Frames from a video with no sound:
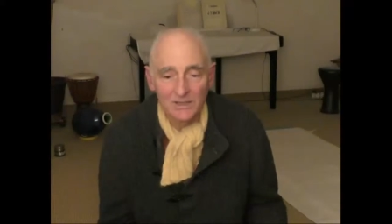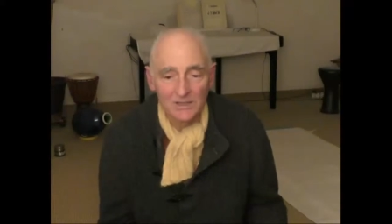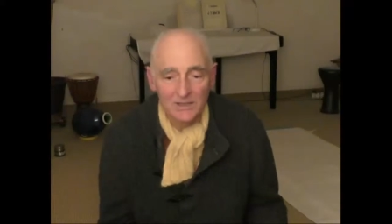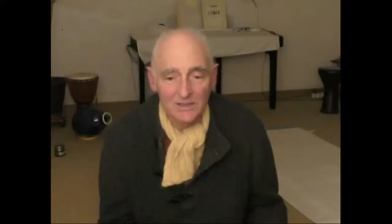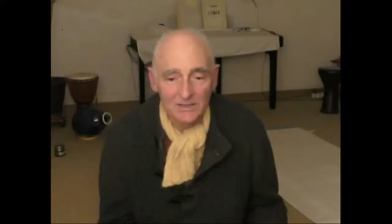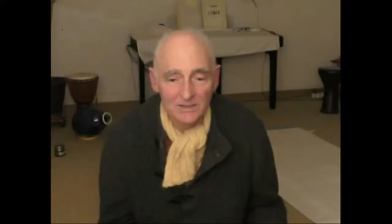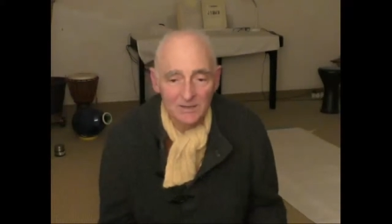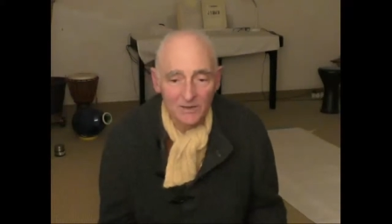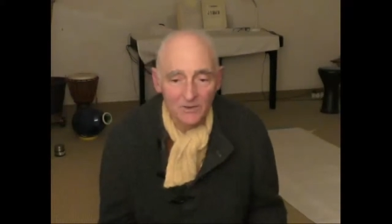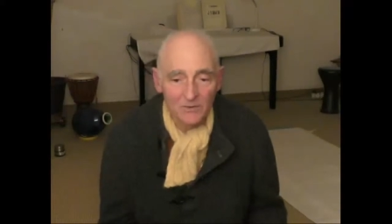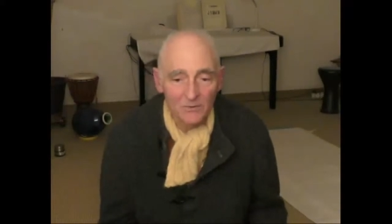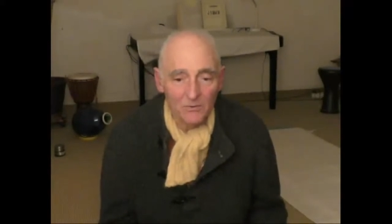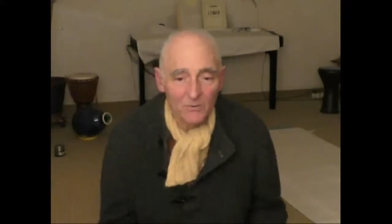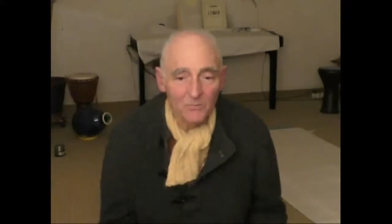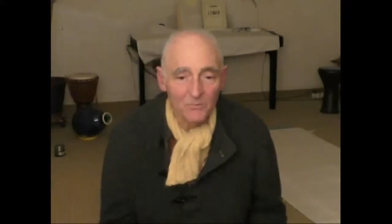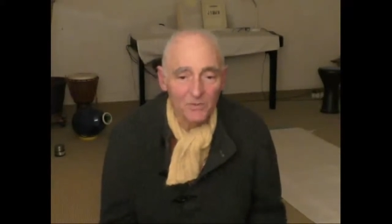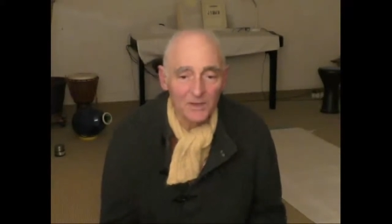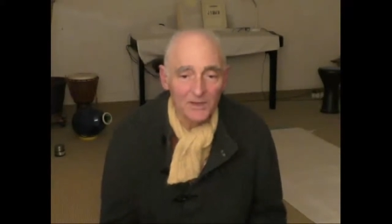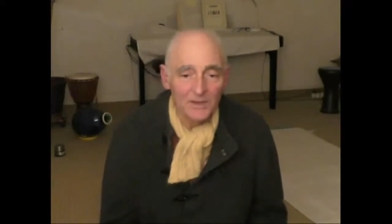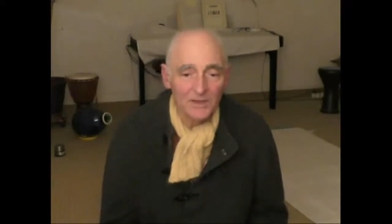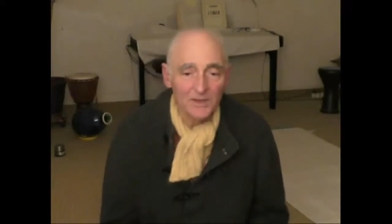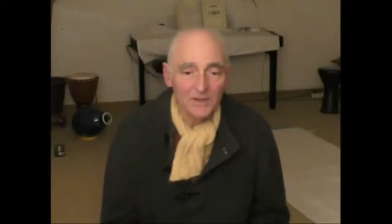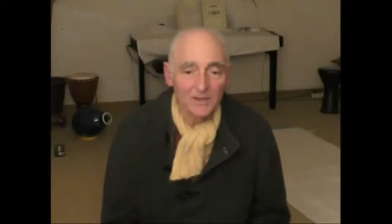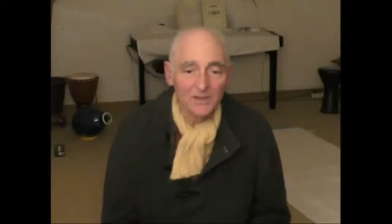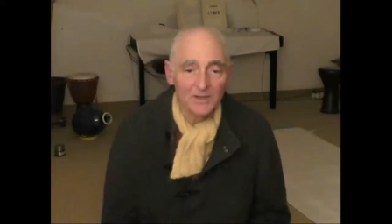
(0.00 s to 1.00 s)
très
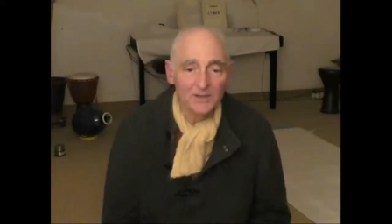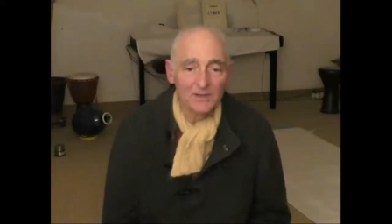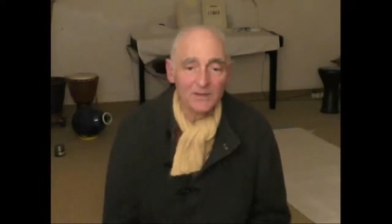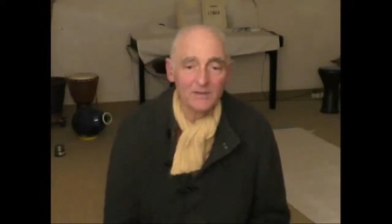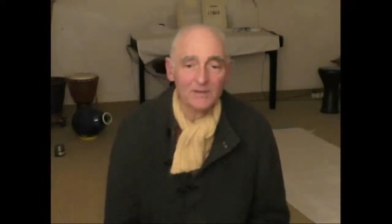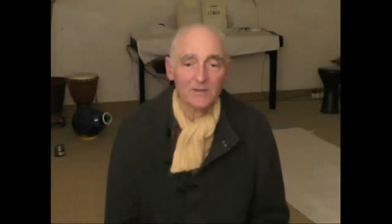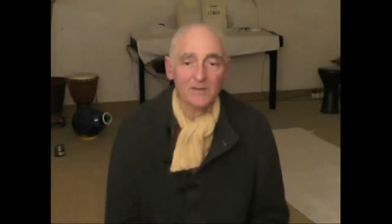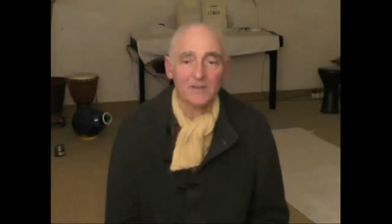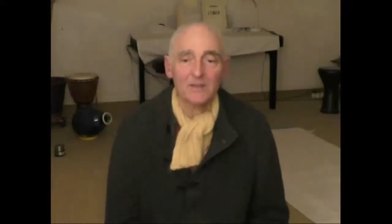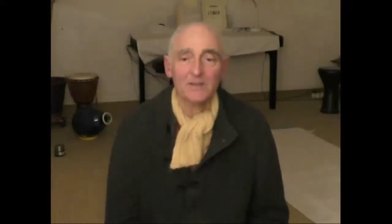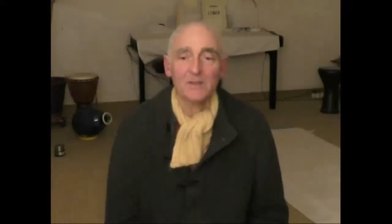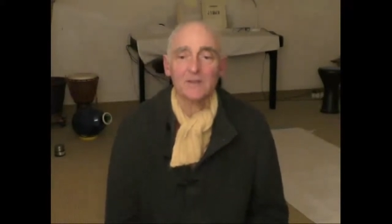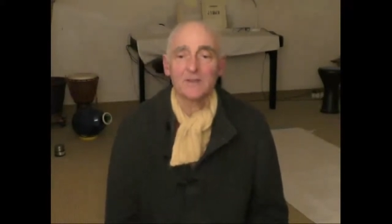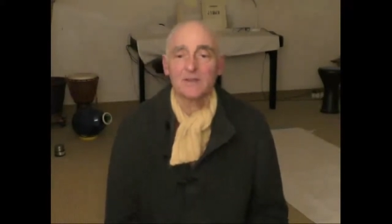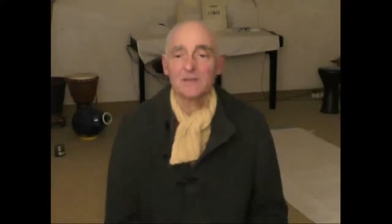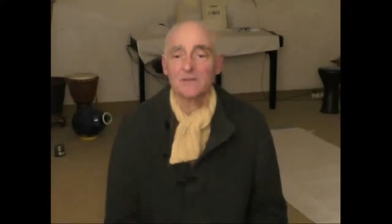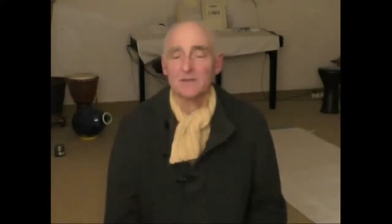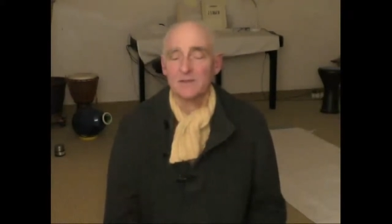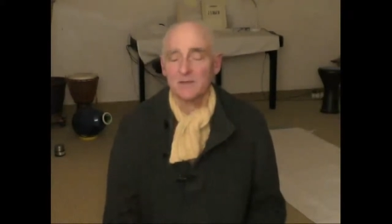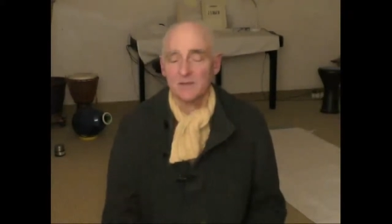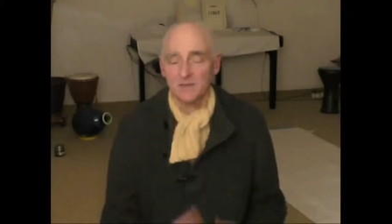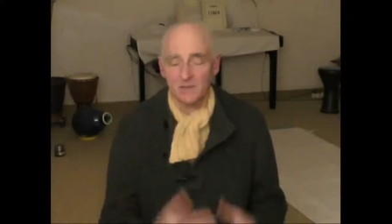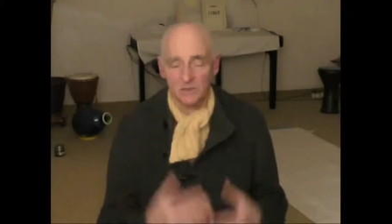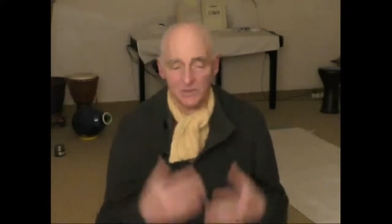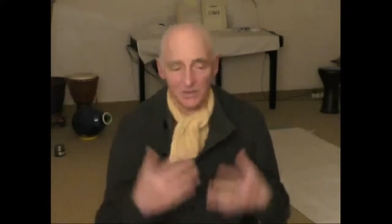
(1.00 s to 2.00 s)
encombrée,
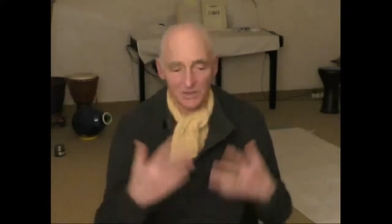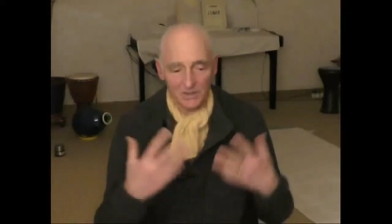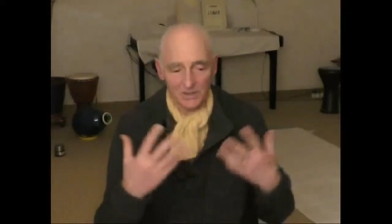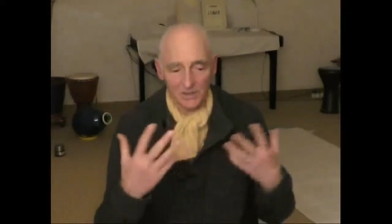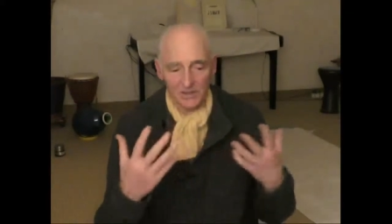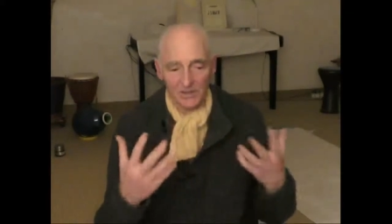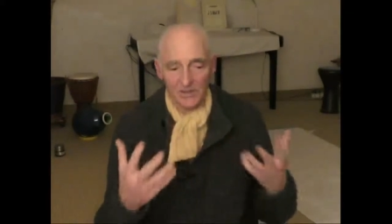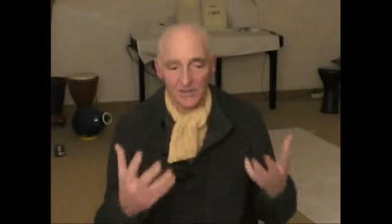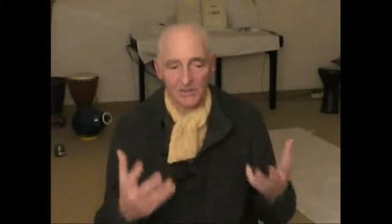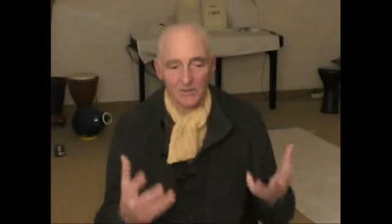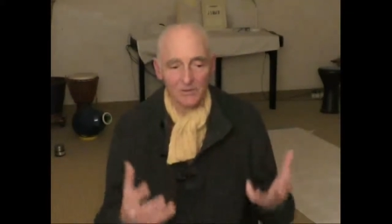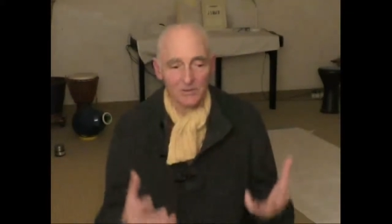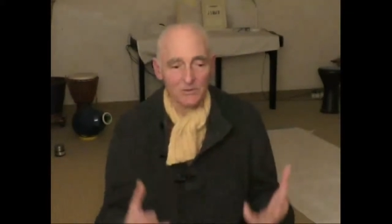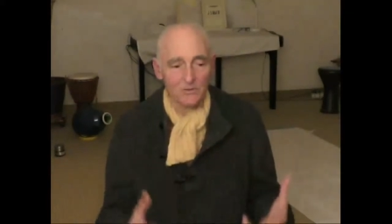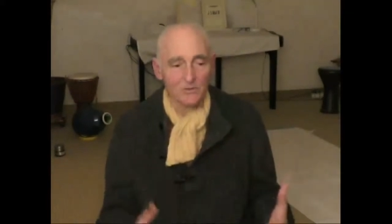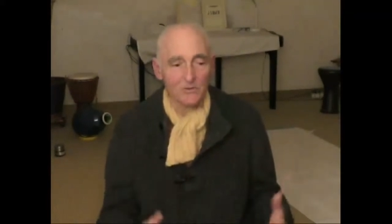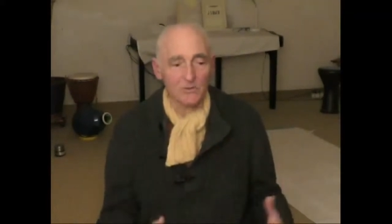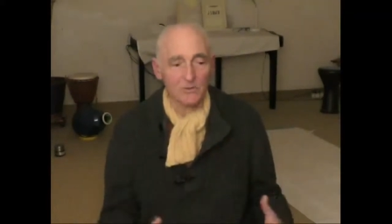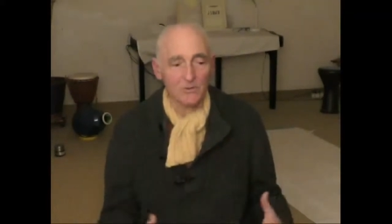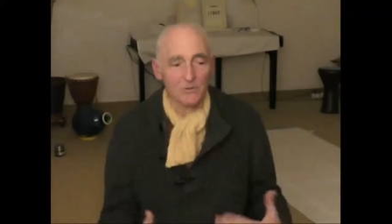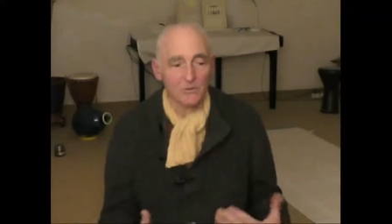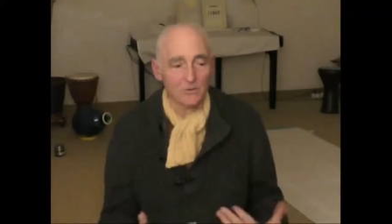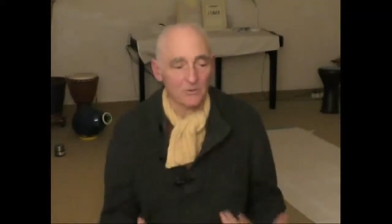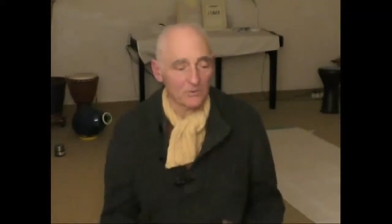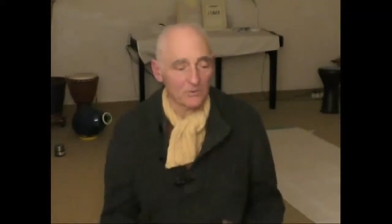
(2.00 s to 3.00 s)
ce qui génère euh,